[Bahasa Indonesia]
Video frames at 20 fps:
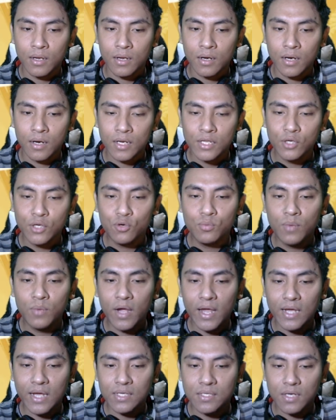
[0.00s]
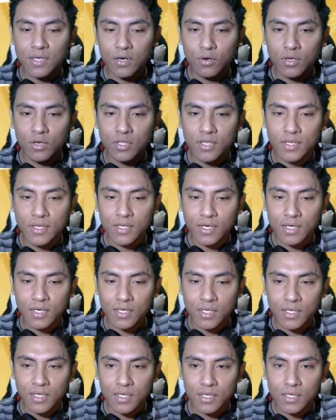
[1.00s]
Ryuma
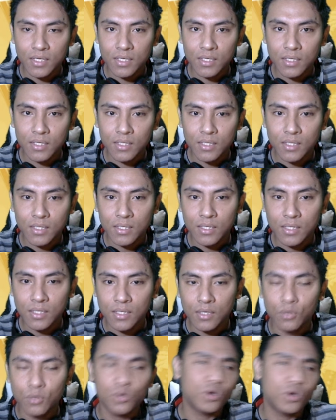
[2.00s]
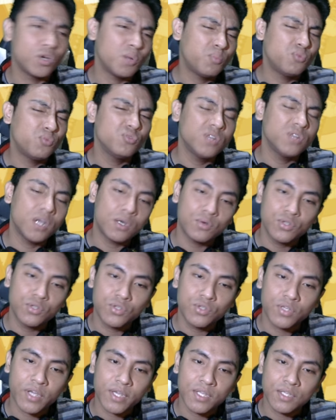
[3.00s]
Extraordinary. Eh, uh, oh ada punya aku
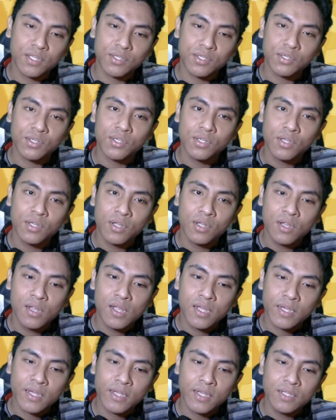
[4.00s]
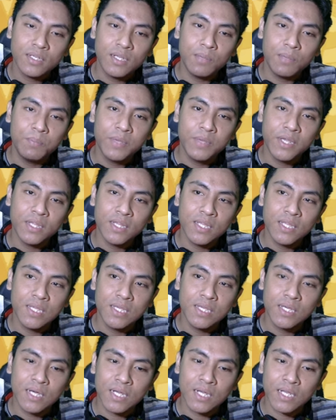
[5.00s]
cuy kayaknya cuy. Ini dia B3
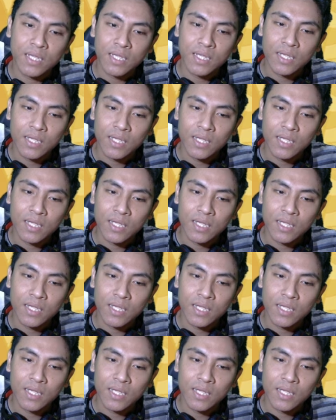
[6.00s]
deh.